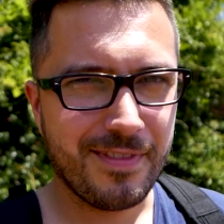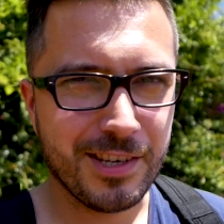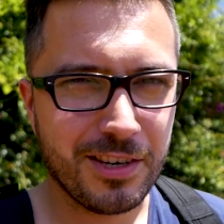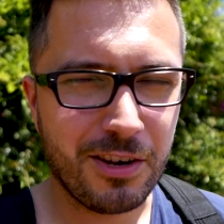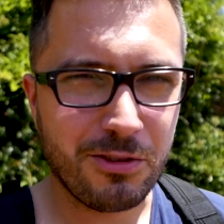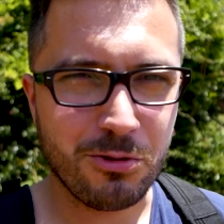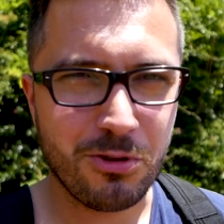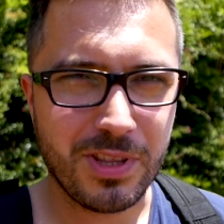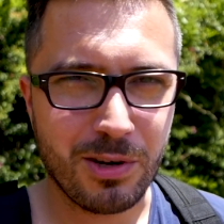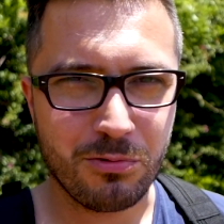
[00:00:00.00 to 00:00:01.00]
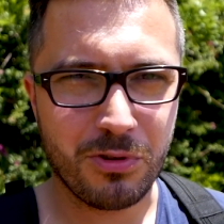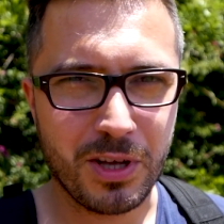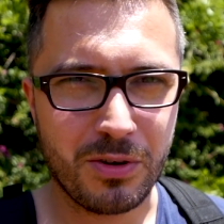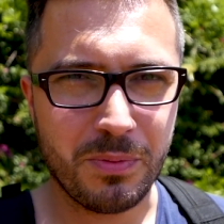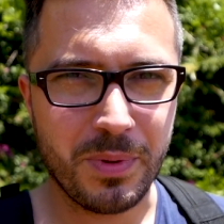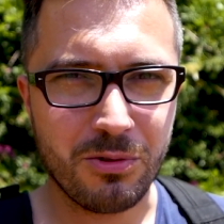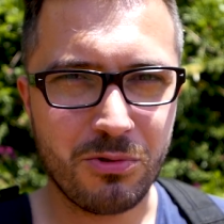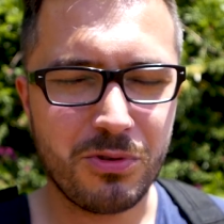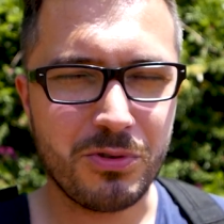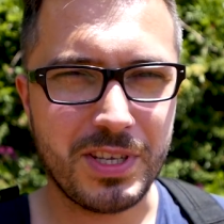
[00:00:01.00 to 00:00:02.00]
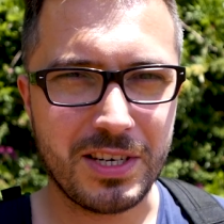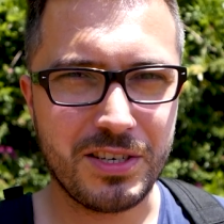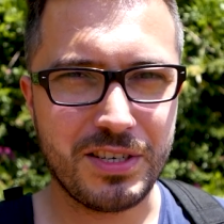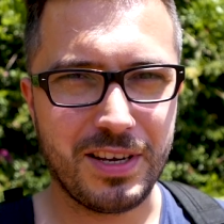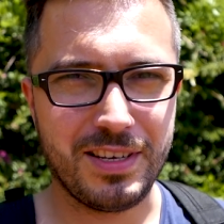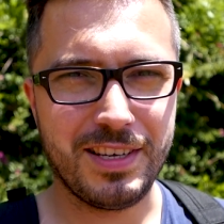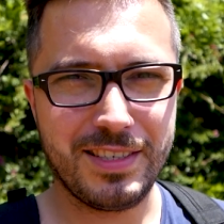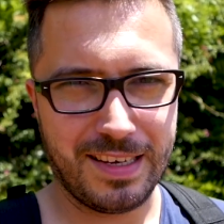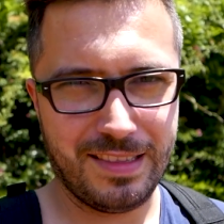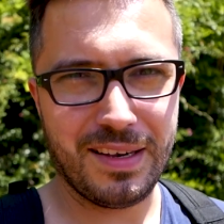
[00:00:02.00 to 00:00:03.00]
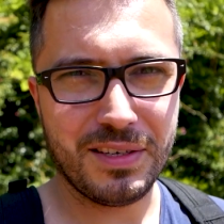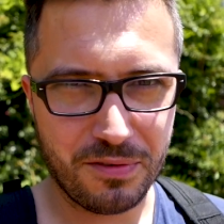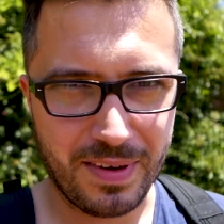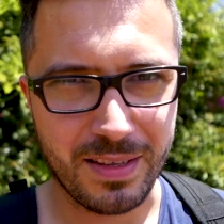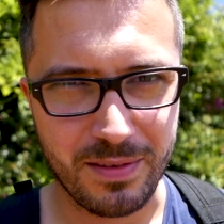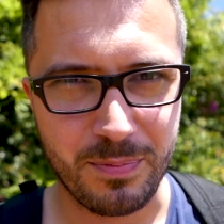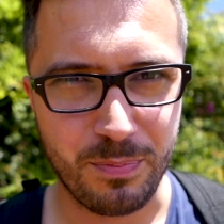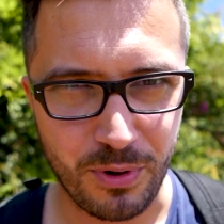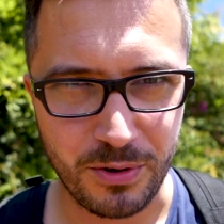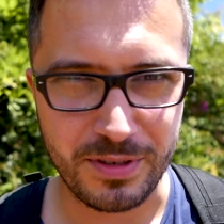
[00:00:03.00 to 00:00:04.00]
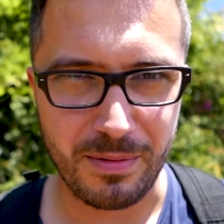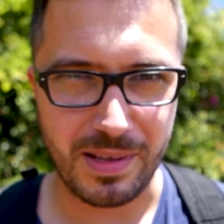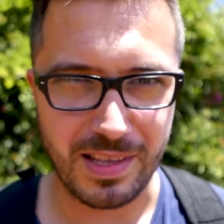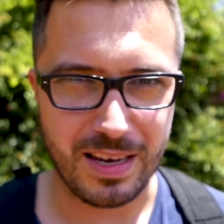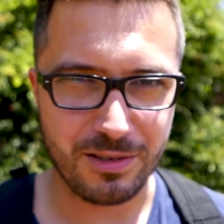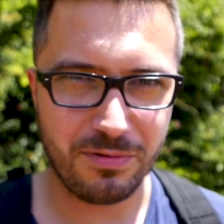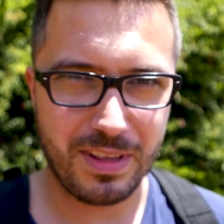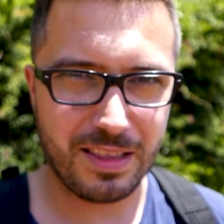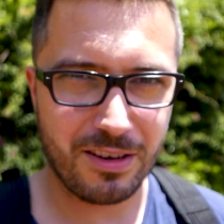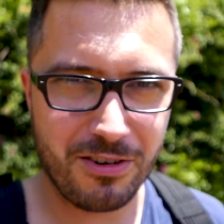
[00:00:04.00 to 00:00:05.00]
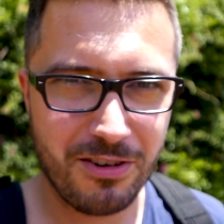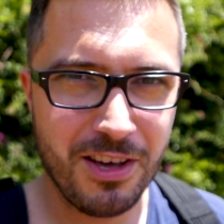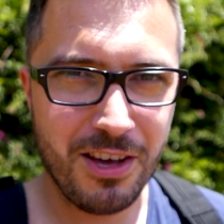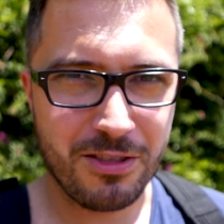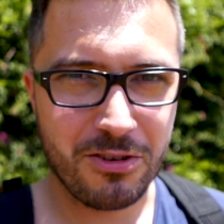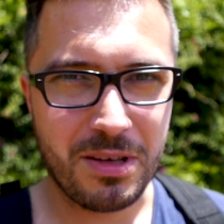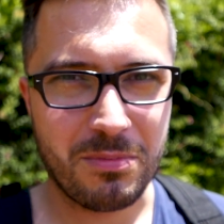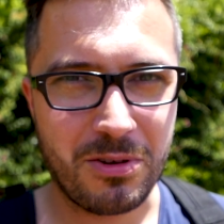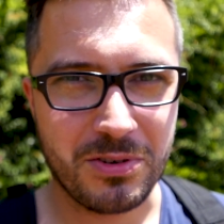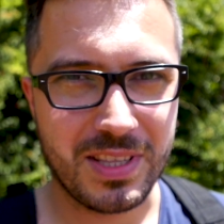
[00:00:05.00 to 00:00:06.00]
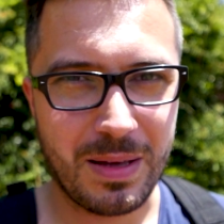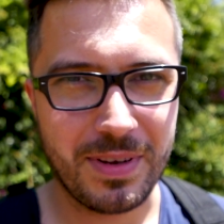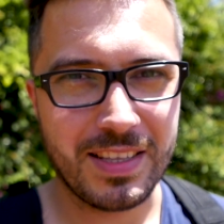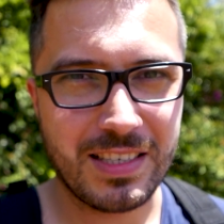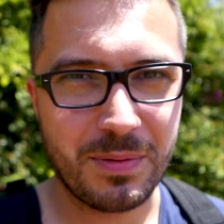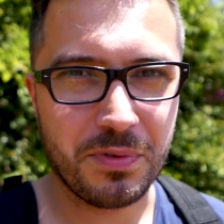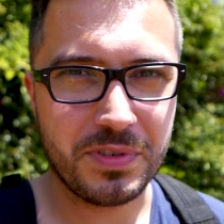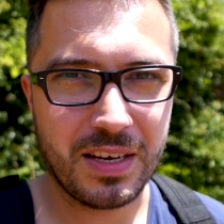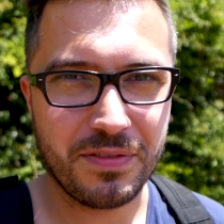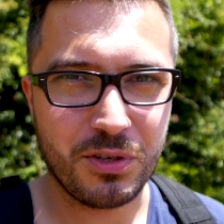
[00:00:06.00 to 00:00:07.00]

jeżeli ktoś dotarł do tego momentu, to znaczy, że jest zainteresowany porostem ananasów. Dlatego dodam tylko, że ta plantacja powstała w